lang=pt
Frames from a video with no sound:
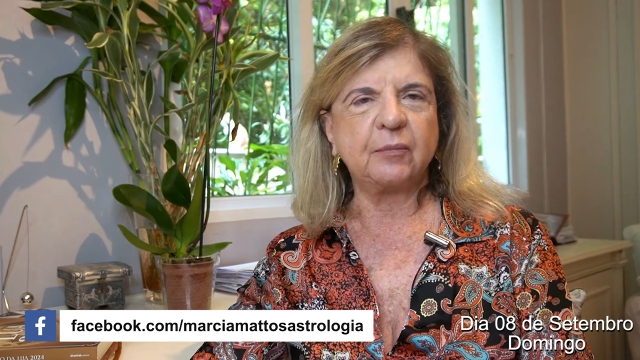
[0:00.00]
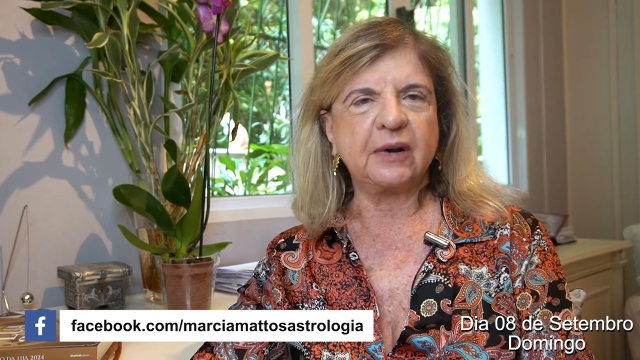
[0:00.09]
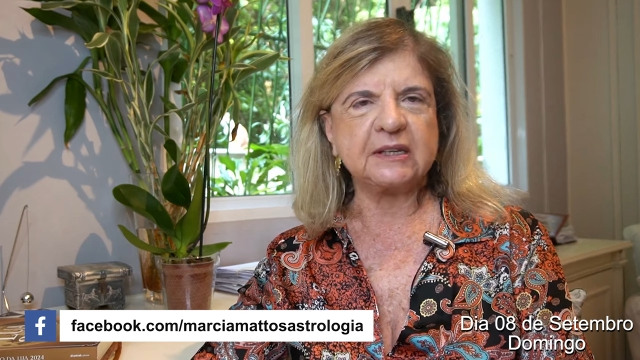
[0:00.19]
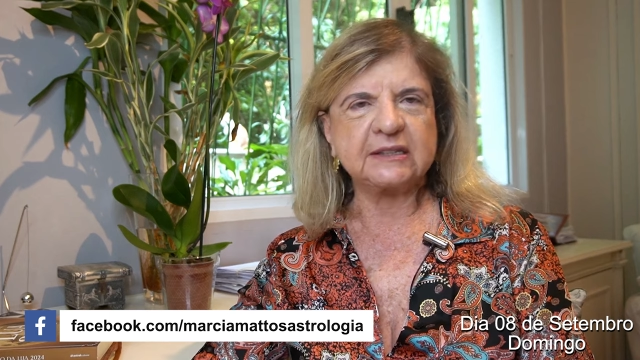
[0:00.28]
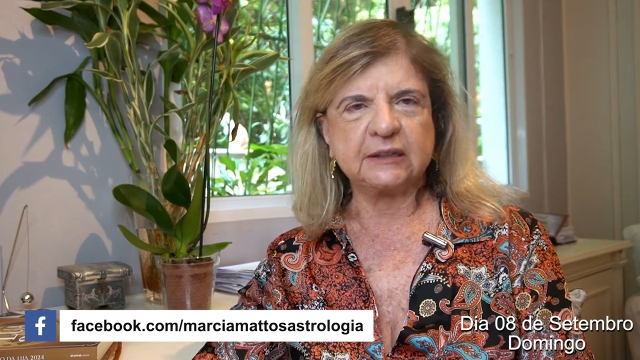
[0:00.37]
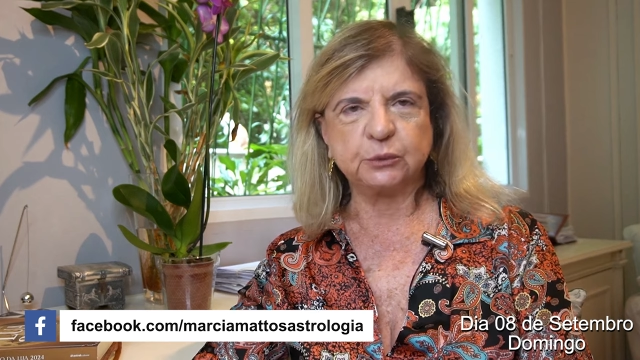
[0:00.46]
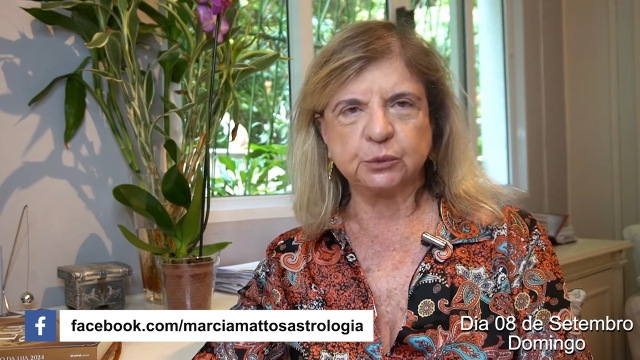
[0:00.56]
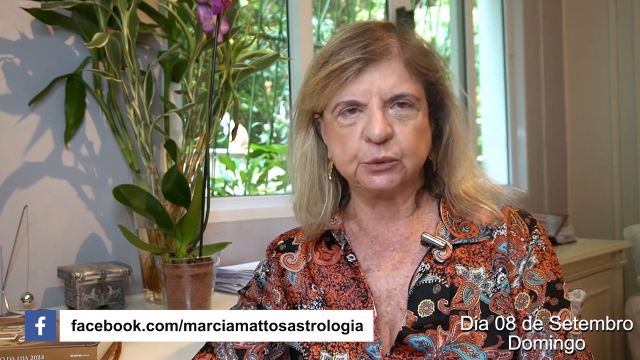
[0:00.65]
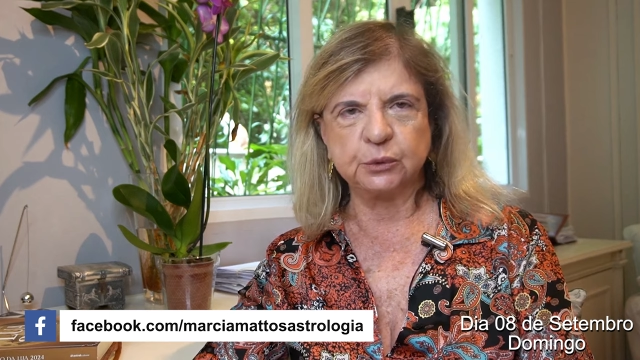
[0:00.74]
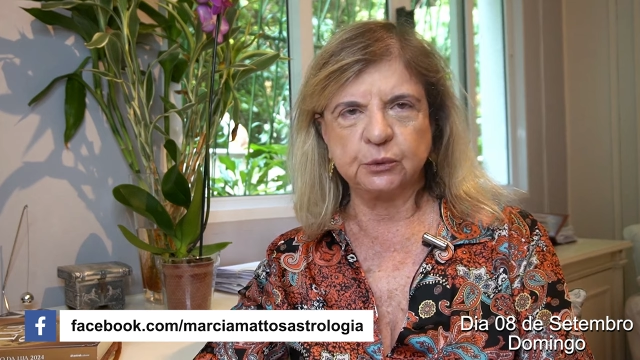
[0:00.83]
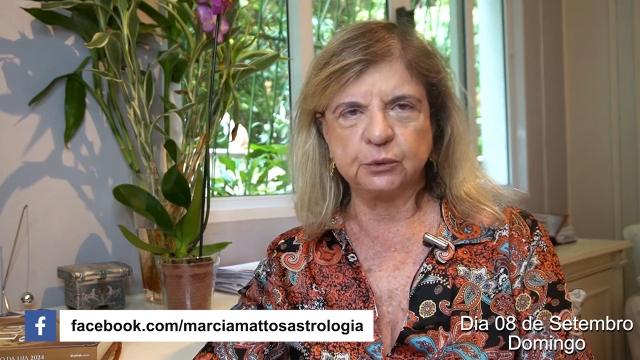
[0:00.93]
para
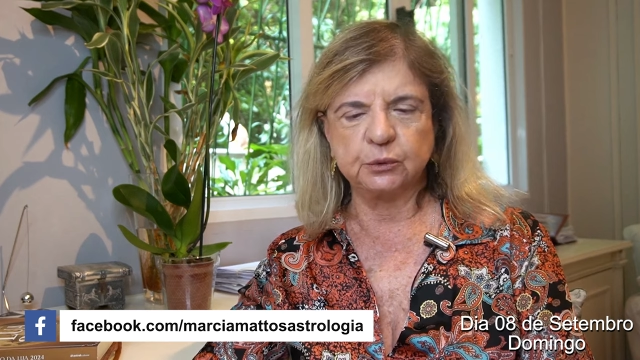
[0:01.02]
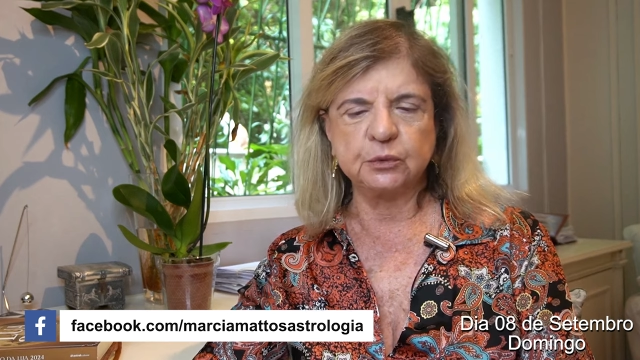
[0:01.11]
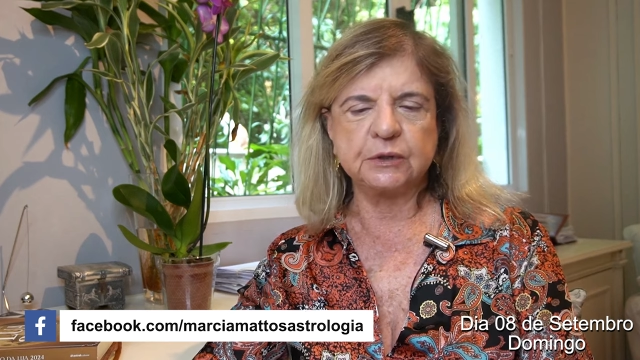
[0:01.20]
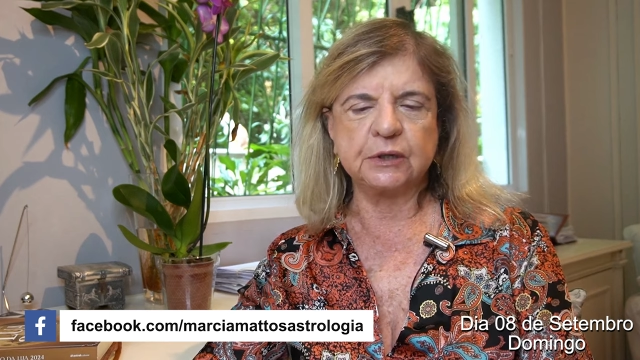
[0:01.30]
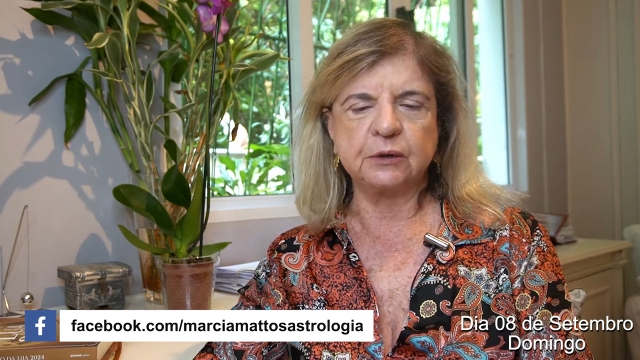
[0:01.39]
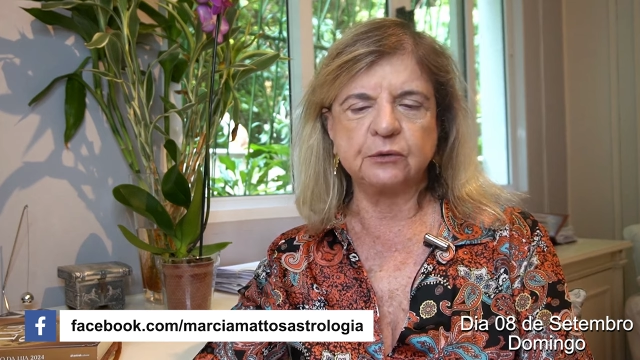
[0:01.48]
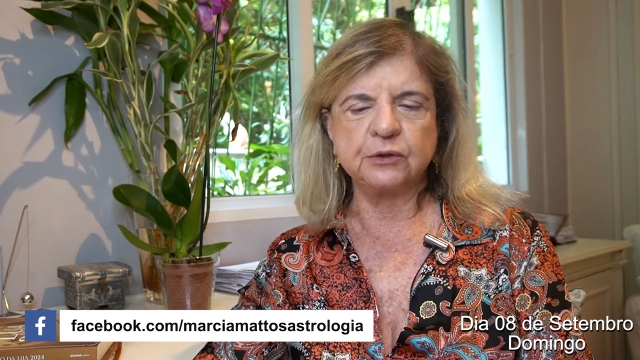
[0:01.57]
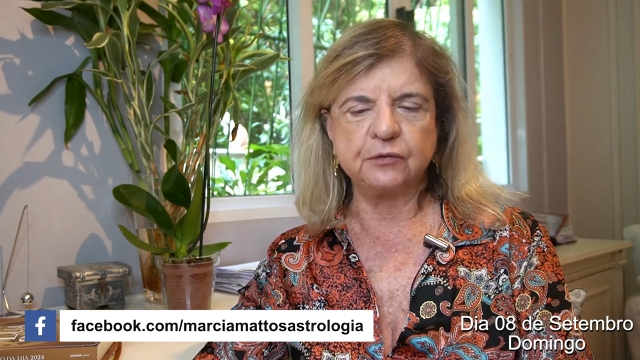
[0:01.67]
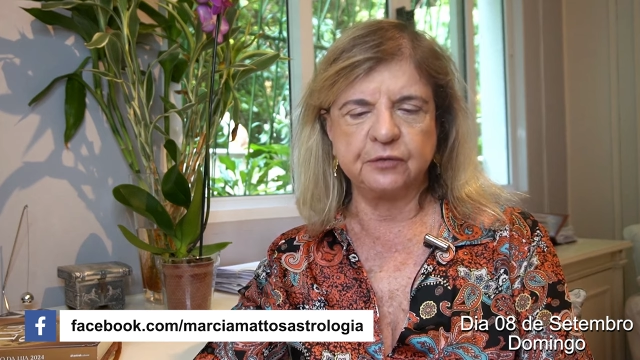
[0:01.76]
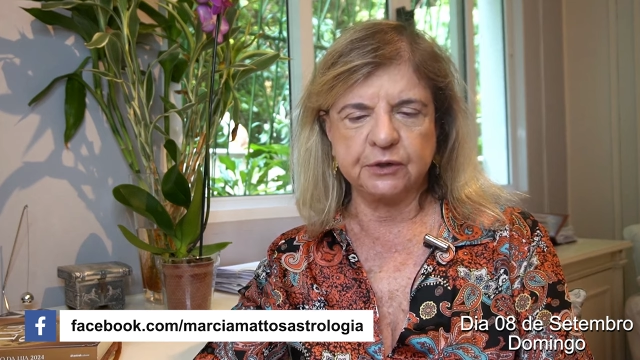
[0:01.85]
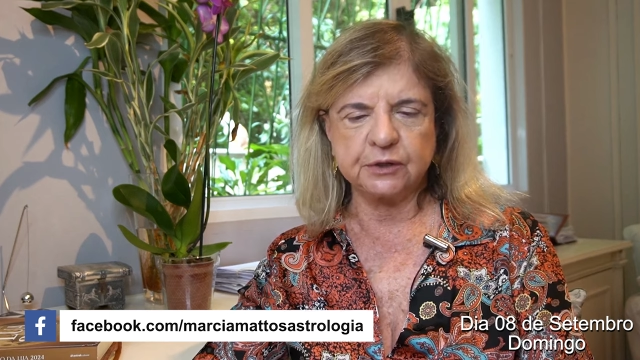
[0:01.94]
Saturno, no signo
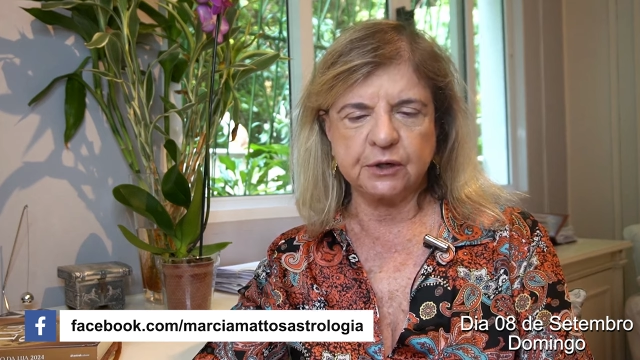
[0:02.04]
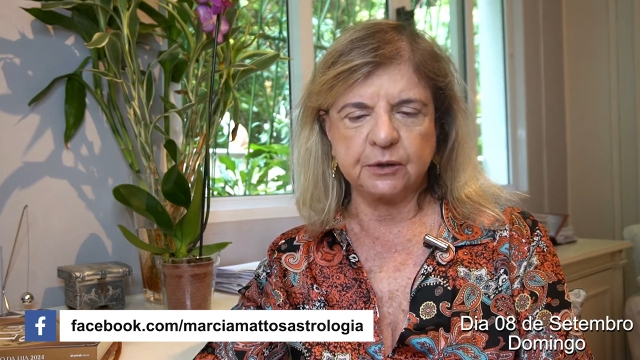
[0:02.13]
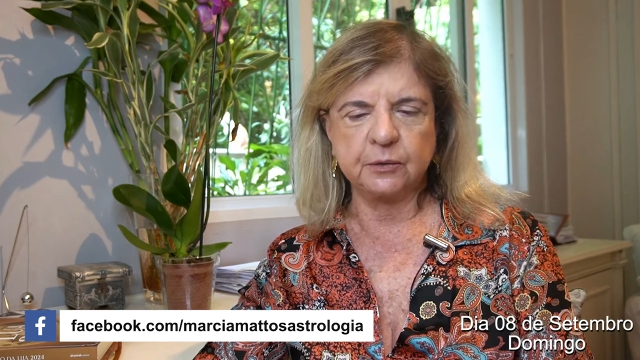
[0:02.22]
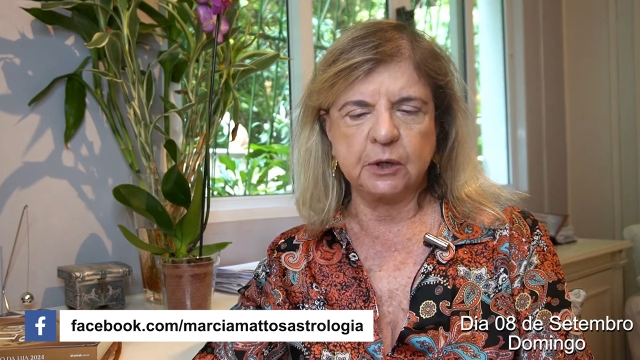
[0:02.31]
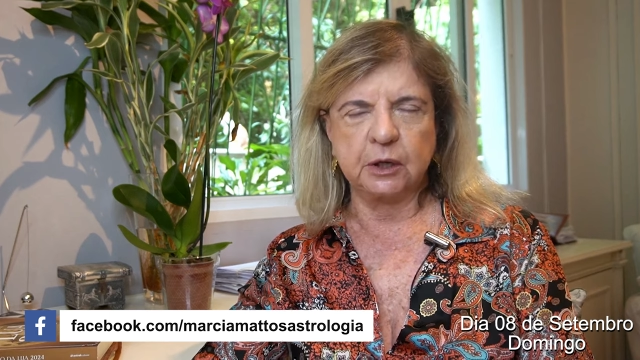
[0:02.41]
de Virgem.